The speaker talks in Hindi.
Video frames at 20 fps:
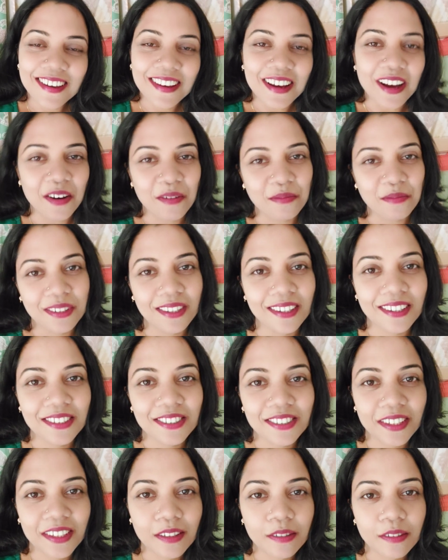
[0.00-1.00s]
काम किया
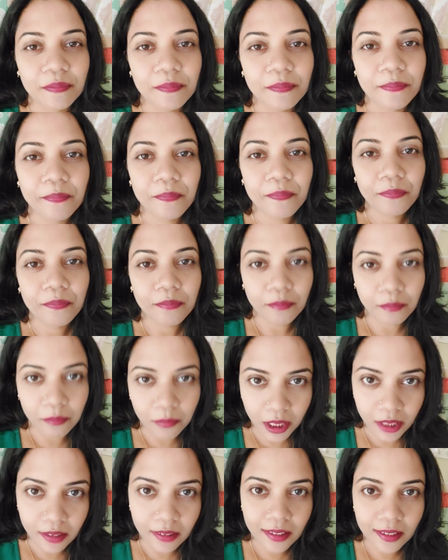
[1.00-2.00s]
जाए
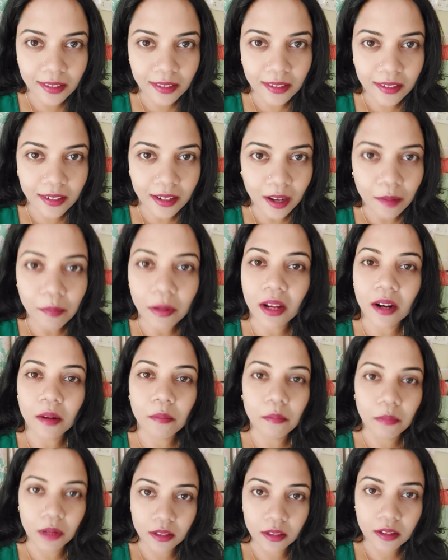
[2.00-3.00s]
मन हमारा
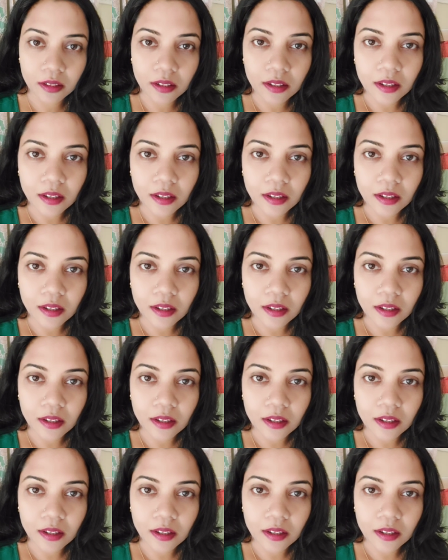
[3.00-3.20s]
मन